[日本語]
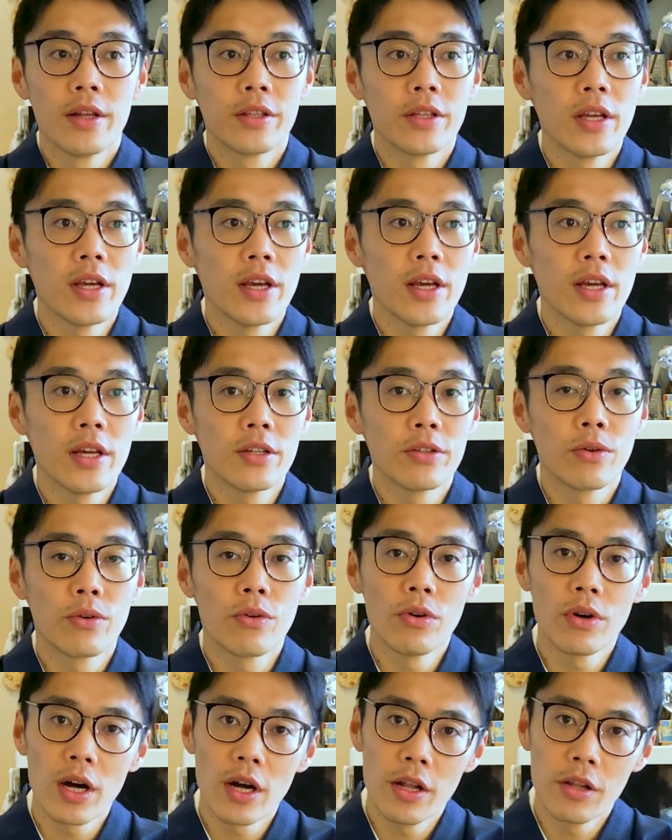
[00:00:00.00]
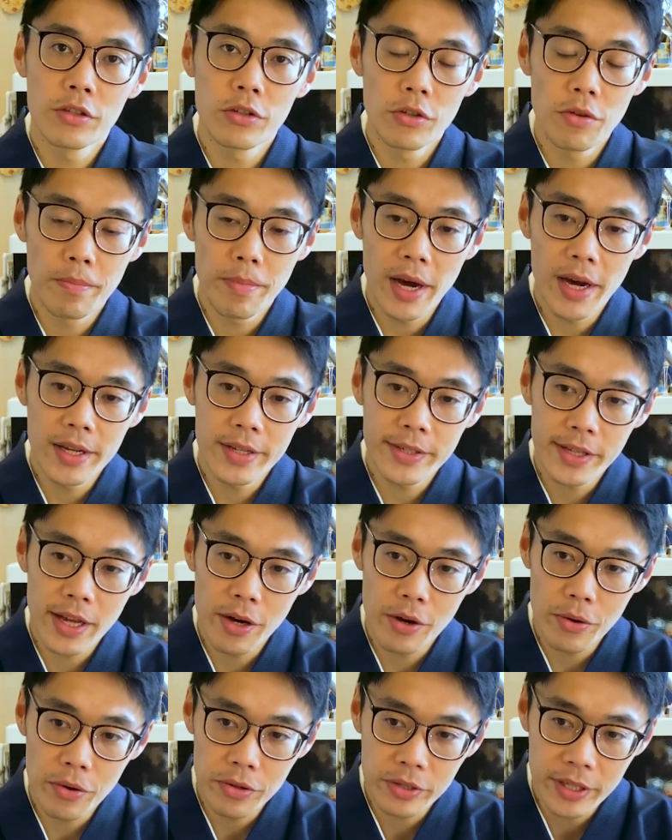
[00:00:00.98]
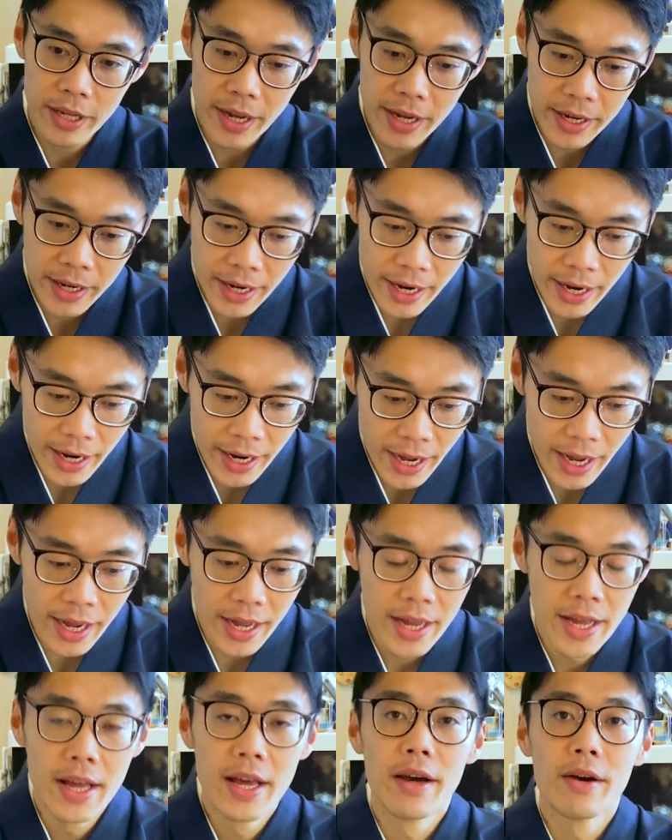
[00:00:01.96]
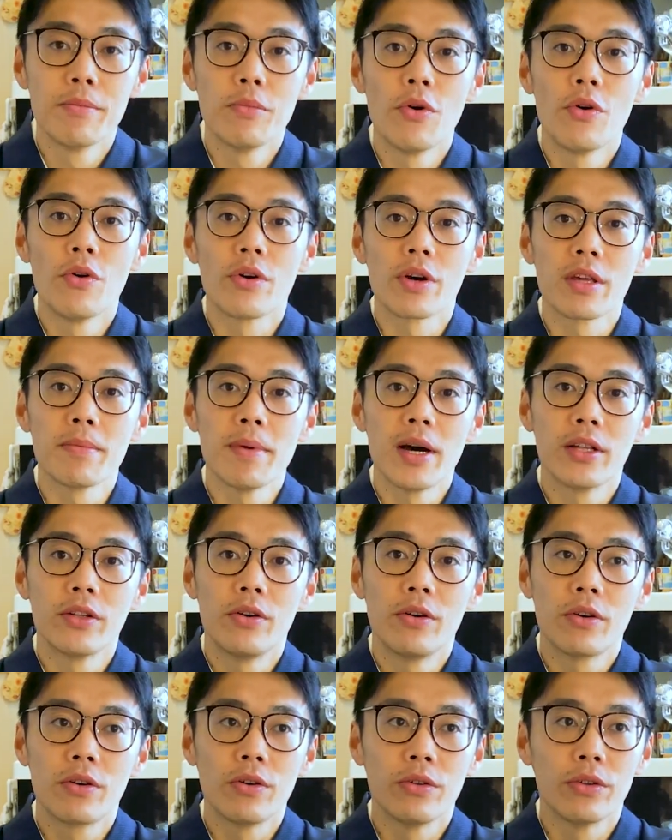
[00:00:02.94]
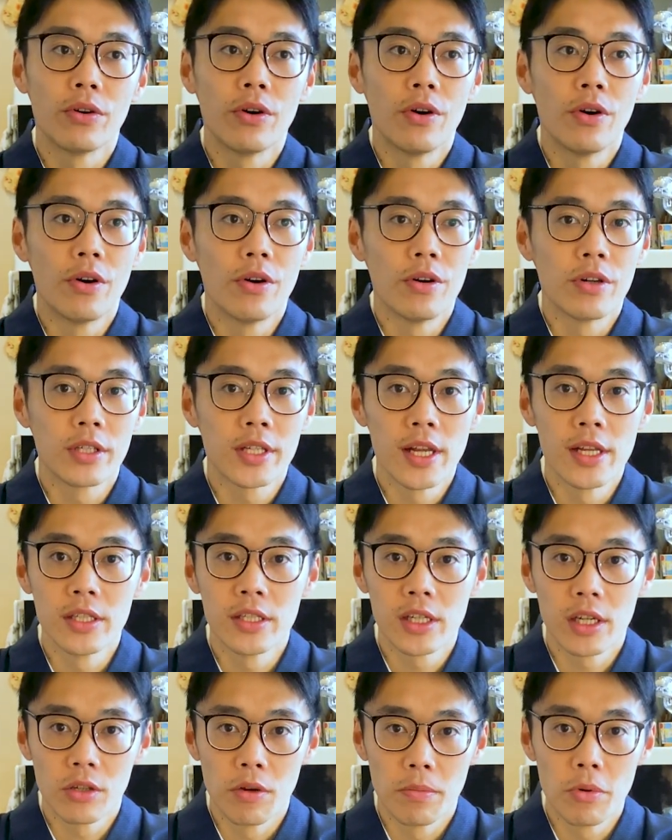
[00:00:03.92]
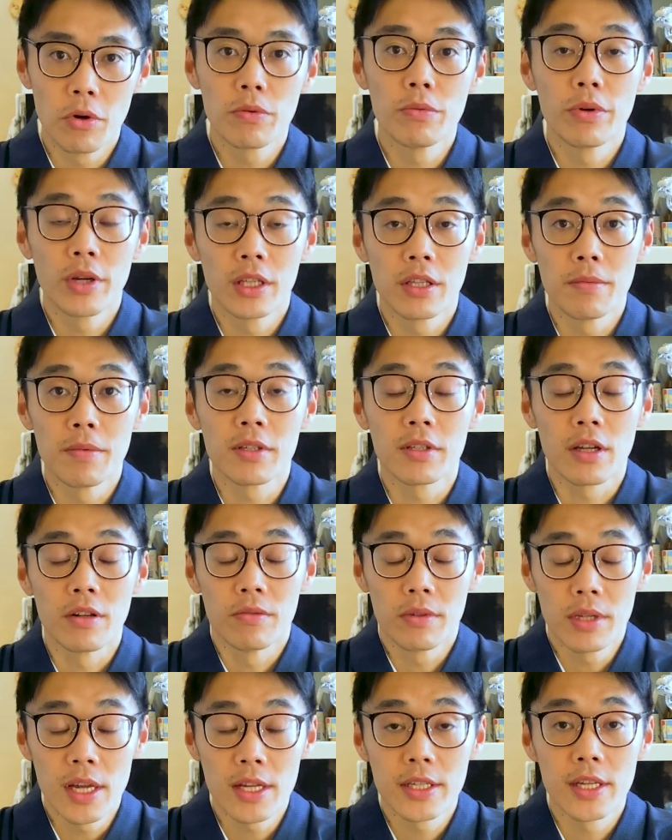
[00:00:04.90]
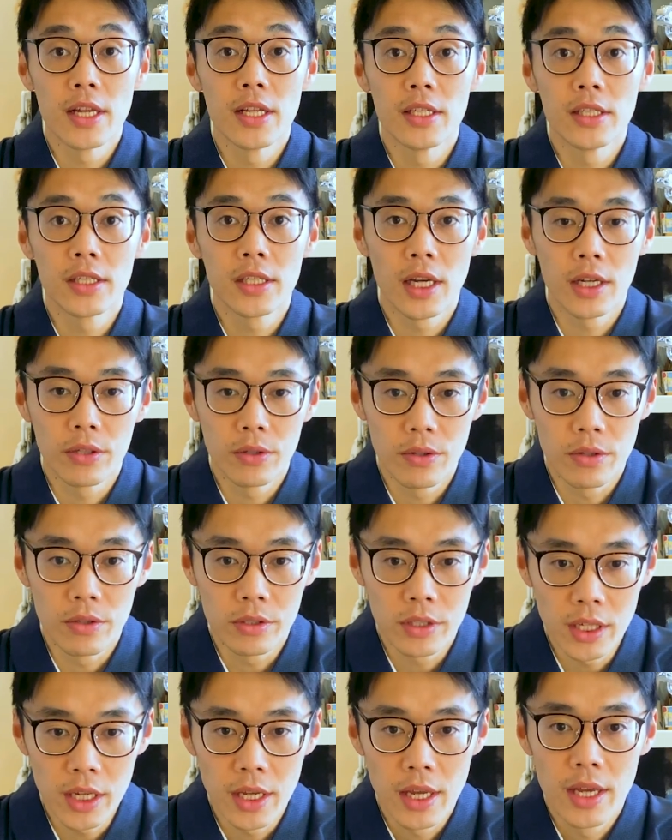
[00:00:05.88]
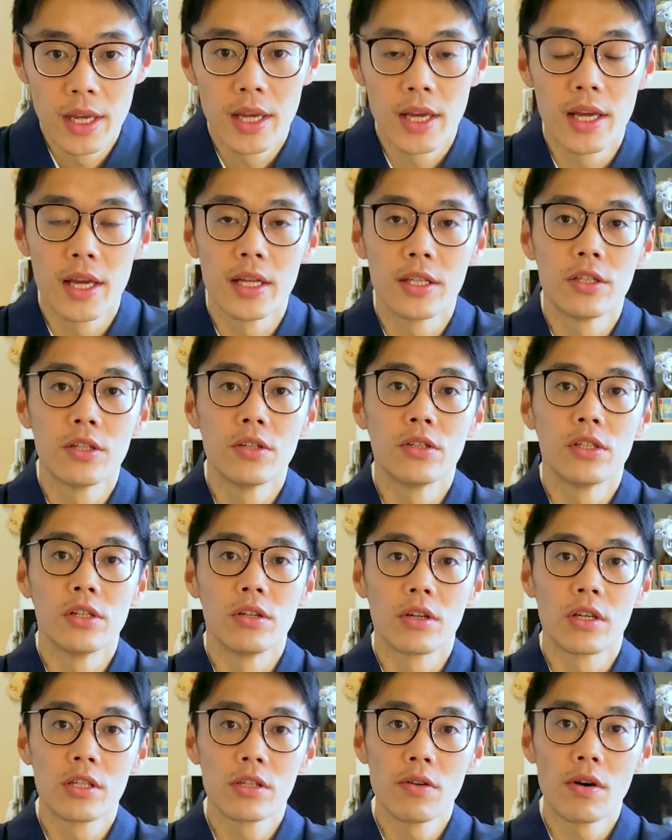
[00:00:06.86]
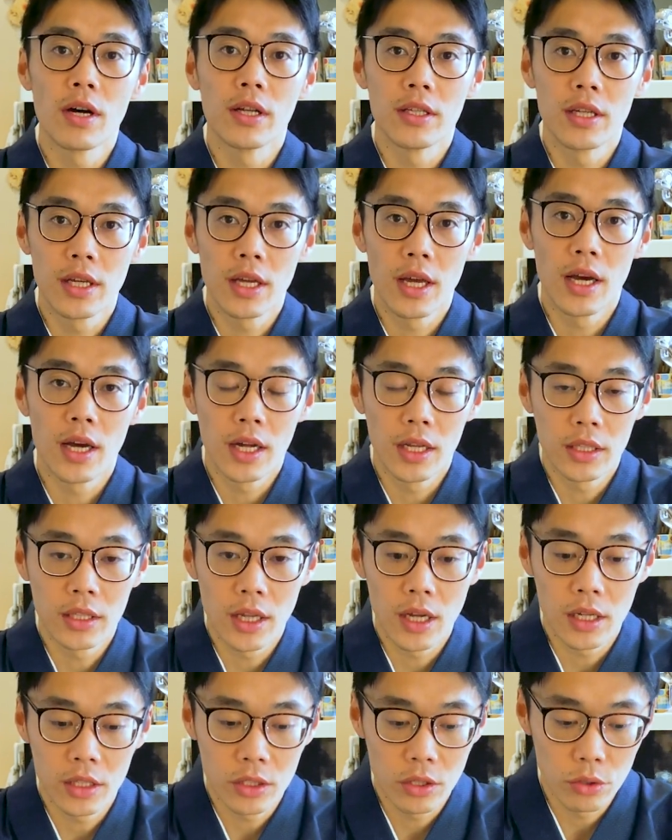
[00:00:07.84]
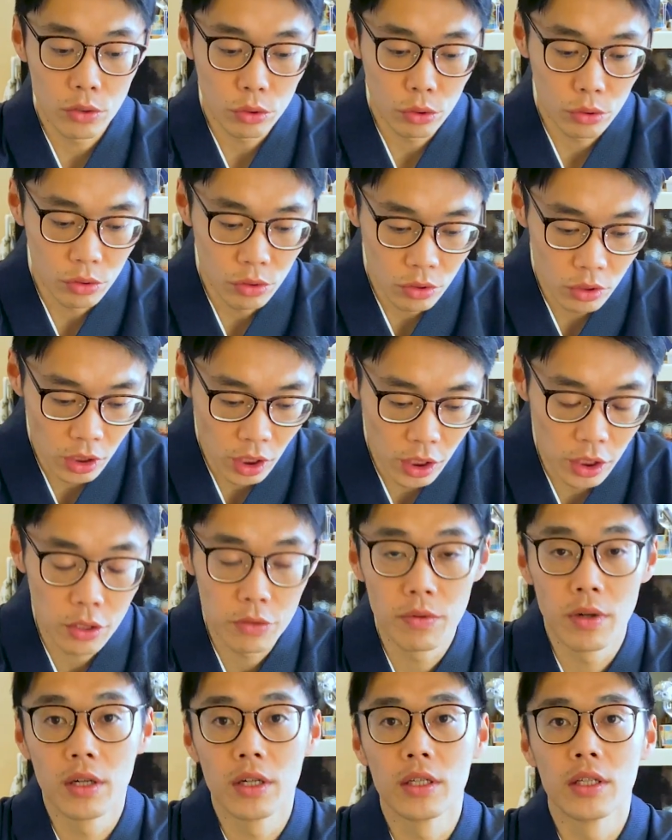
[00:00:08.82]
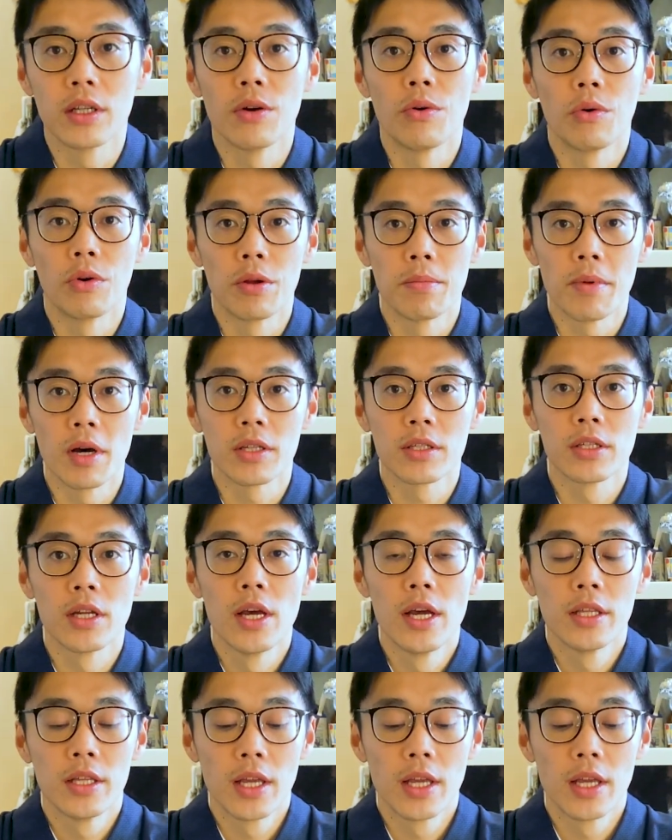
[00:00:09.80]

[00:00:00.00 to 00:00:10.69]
で、そこが、そのバイサオさんから、もう今のこの煎茶道、僕もやってますけどね、煎茶道に、えー、通じる基礎が出来上がったっていう風に言われております。